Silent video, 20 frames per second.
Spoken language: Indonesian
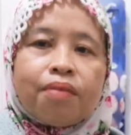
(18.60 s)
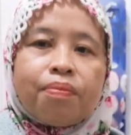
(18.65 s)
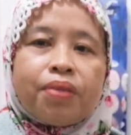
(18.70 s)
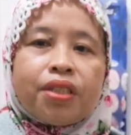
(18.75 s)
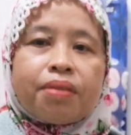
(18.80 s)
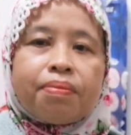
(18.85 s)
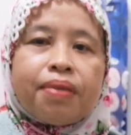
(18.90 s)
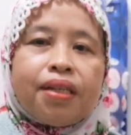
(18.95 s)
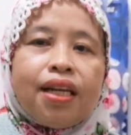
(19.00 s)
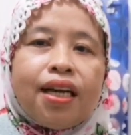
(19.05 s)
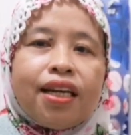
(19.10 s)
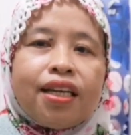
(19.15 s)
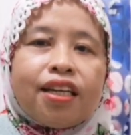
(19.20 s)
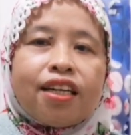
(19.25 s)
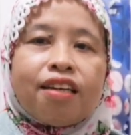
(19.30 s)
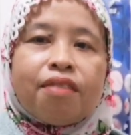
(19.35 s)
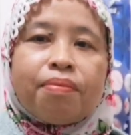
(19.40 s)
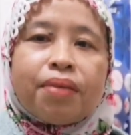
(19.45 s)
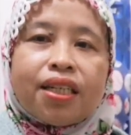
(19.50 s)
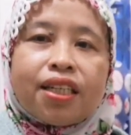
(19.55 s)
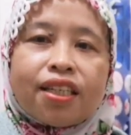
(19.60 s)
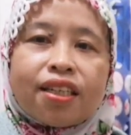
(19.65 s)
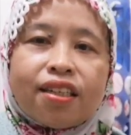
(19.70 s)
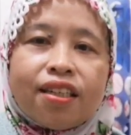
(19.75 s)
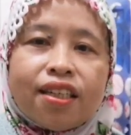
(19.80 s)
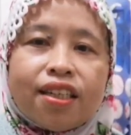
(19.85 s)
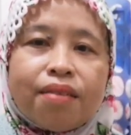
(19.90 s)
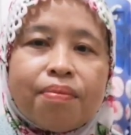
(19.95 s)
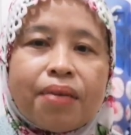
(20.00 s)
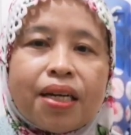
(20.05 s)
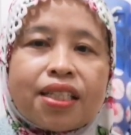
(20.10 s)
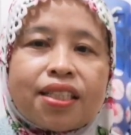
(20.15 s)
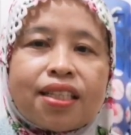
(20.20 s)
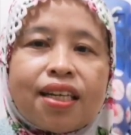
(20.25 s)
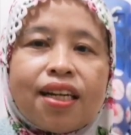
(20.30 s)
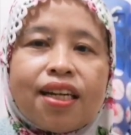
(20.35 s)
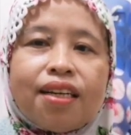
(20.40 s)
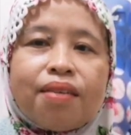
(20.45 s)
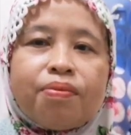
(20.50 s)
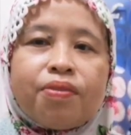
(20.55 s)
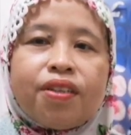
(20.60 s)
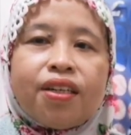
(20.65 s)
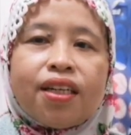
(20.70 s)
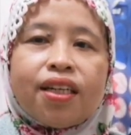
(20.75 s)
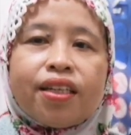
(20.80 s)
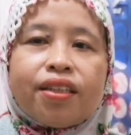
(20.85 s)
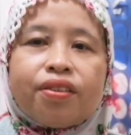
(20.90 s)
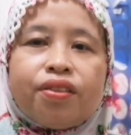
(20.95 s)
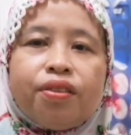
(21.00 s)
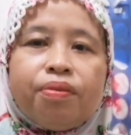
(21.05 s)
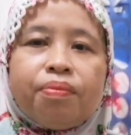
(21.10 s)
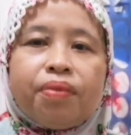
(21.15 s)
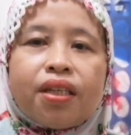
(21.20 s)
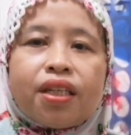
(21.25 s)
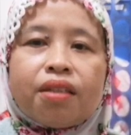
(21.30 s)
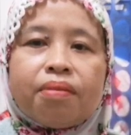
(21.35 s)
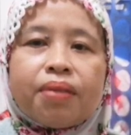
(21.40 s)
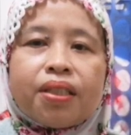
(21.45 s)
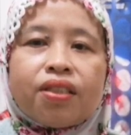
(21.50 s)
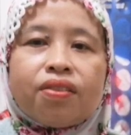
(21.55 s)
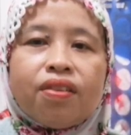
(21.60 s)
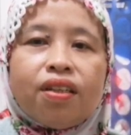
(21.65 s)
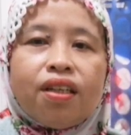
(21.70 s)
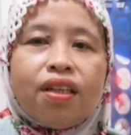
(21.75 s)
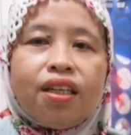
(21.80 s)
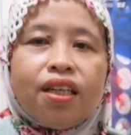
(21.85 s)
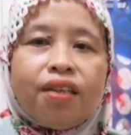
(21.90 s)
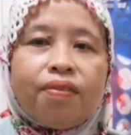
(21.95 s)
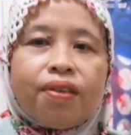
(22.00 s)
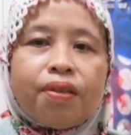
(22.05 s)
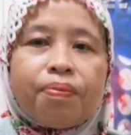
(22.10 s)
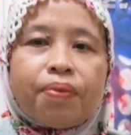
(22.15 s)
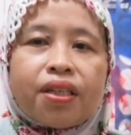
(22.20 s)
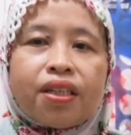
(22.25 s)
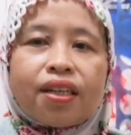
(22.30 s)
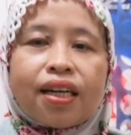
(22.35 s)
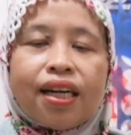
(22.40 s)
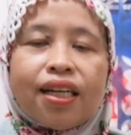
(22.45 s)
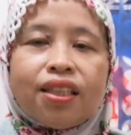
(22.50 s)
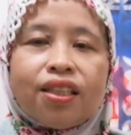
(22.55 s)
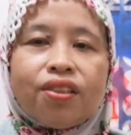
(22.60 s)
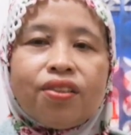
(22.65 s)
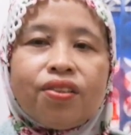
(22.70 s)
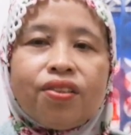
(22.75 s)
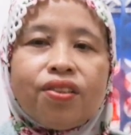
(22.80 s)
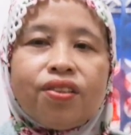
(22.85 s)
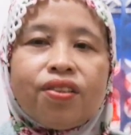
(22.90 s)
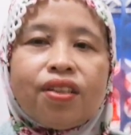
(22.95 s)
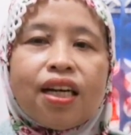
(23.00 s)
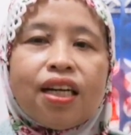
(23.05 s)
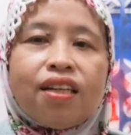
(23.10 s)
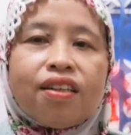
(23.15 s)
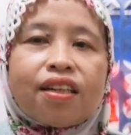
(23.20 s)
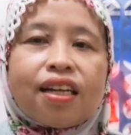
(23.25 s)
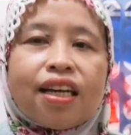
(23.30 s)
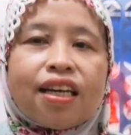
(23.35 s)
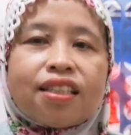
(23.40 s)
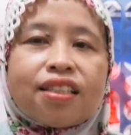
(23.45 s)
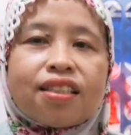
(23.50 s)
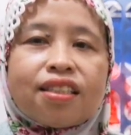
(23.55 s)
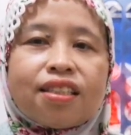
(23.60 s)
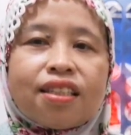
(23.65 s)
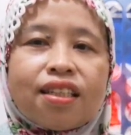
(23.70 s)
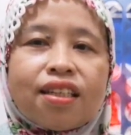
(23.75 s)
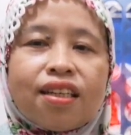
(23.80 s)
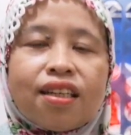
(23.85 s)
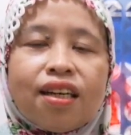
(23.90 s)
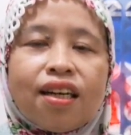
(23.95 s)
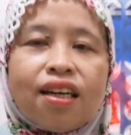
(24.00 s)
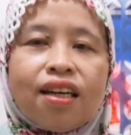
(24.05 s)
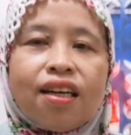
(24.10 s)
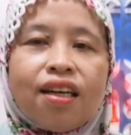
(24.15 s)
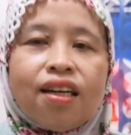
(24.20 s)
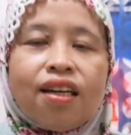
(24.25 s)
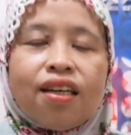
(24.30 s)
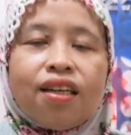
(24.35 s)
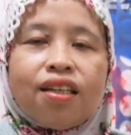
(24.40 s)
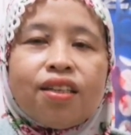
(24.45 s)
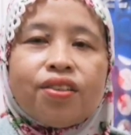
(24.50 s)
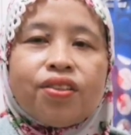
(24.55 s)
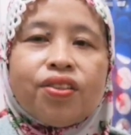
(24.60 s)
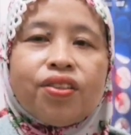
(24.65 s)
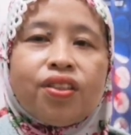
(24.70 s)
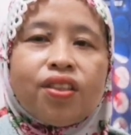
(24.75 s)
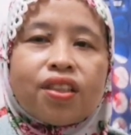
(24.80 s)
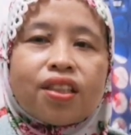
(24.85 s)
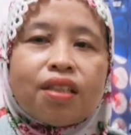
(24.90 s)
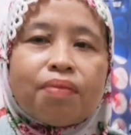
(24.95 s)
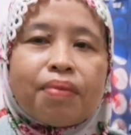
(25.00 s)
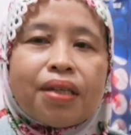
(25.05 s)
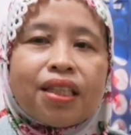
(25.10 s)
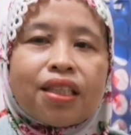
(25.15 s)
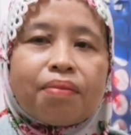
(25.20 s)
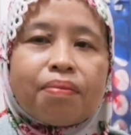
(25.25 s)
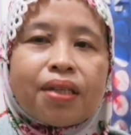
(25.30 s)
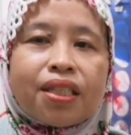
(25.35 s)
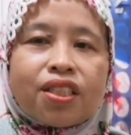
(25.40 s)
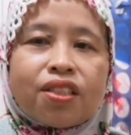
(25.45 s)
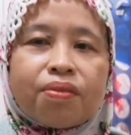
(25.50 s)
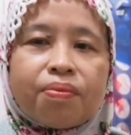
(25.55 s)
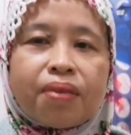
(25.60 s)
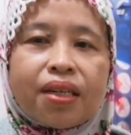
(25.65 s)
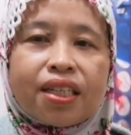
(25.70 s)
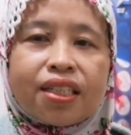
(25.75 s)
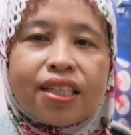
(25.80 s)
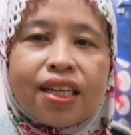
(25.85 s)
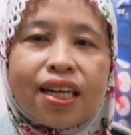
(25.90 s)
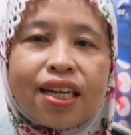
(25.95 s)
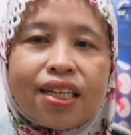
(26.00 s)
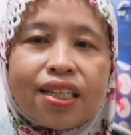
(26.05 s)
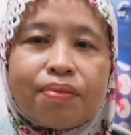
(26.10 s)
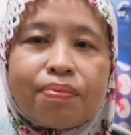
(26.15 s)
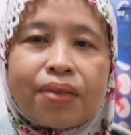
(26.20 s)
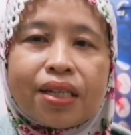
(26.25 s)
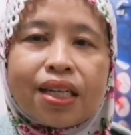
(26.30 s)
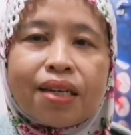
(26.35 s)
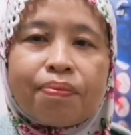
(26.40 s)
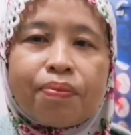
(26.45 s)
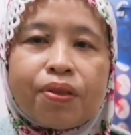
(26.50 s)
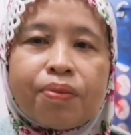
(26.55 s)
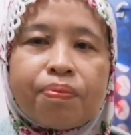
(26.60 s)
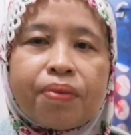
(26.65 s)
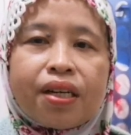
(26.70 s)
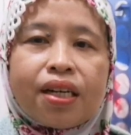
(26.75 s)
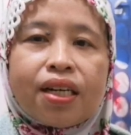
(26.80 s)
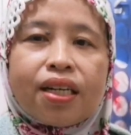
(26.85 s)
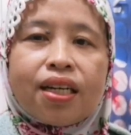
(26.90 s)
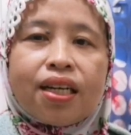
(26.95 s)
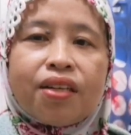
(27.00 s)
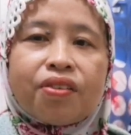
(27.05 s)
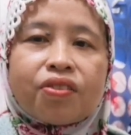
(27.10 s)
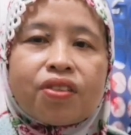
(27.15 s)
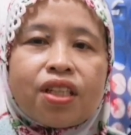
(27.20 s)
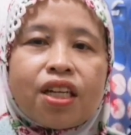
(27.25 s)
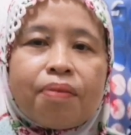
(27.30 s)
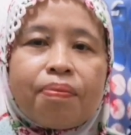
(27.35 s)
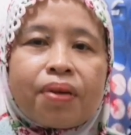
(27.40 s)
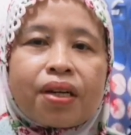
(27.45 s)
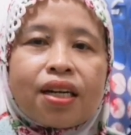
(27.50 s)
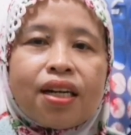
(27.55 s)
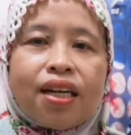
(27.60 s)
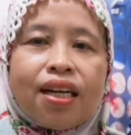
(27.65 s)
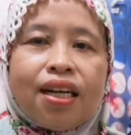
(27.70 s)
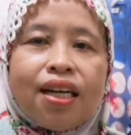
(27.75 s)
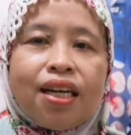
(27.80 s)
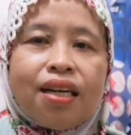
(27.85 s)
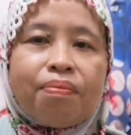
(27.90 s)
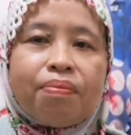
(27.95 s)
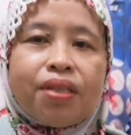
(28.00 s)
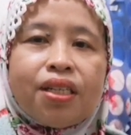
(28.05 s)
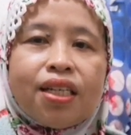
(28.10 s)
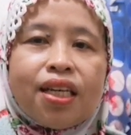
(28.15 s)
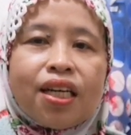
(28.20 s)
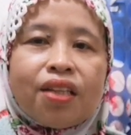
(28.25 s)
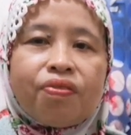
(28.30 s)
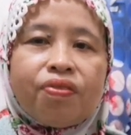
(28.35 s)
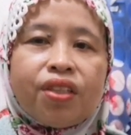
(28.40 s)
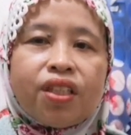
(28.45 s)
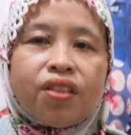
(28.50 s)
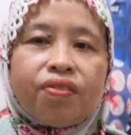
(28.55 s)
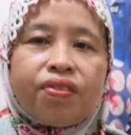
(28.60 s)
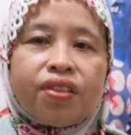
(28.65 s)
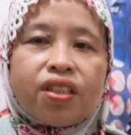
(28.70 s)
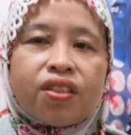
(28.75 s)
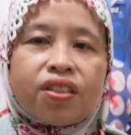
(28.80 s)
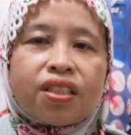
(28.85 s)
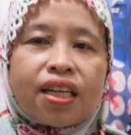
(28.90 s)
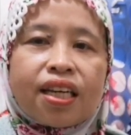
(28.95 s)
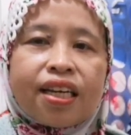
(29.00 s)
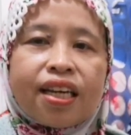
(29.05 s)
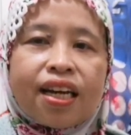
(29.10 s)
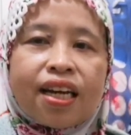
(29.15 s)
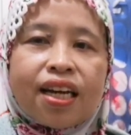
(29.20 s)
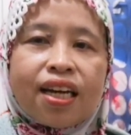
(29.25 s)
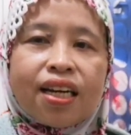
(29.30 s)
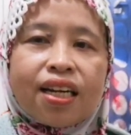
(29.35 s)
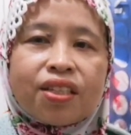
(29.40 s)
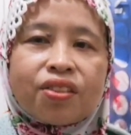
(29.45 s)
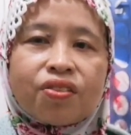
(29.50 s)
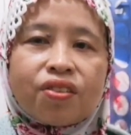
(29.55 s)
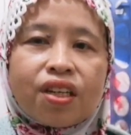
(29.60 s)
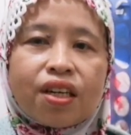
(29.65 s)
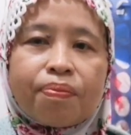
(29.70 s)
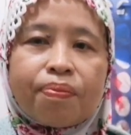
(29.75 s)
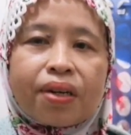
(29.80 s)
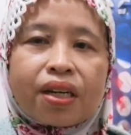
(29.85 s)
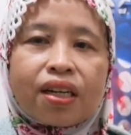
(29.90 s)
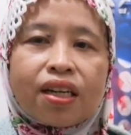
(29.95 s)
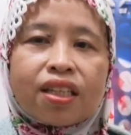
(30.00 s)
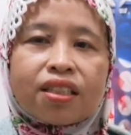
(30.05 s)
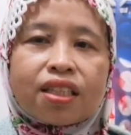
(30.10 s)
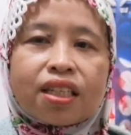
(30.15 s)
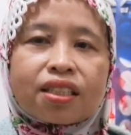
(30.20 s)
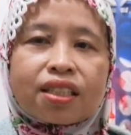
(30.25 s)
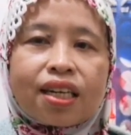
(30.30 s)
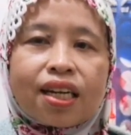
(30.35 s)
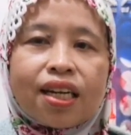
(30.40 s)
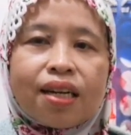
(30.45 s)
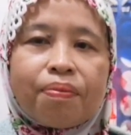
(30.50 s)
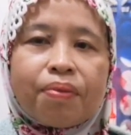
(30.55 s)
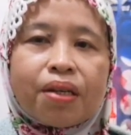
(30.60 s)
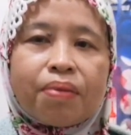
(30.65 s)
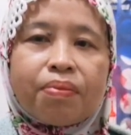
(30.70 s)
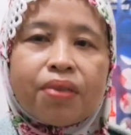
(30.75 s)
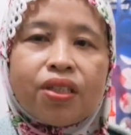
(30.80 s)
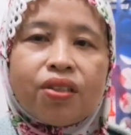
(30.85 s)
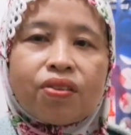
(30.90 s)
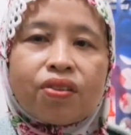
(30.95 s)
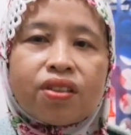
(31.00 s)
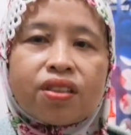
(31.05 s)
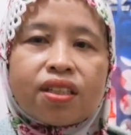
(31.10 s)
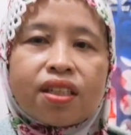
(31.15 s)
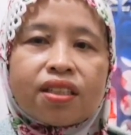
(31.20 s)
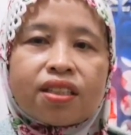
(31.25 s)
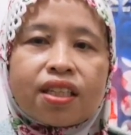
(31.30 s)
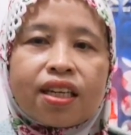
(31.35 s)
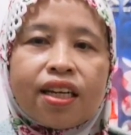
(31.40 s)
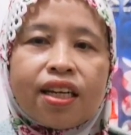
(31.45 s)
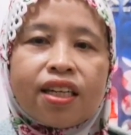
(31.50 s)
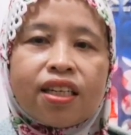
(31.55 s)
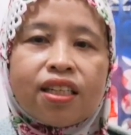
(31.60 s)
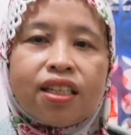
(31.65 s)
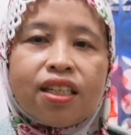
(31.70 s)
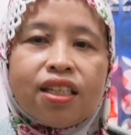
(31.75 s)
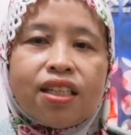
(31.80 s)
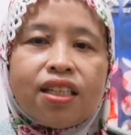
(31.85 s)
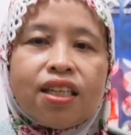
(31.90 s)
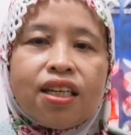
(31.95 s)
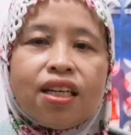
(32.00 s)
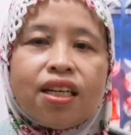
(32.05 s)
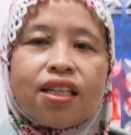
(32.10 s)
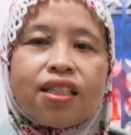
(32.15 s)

Bismillahirrahmanirrahim Assalamualaikum warahmatullahi wabarakatuh Halo guys untuk teman-teman semuanya dimanapun berada yang sudah berkenan melihat video-video saya dan sudah berkenan subscribe dan mendukung channel saya ini,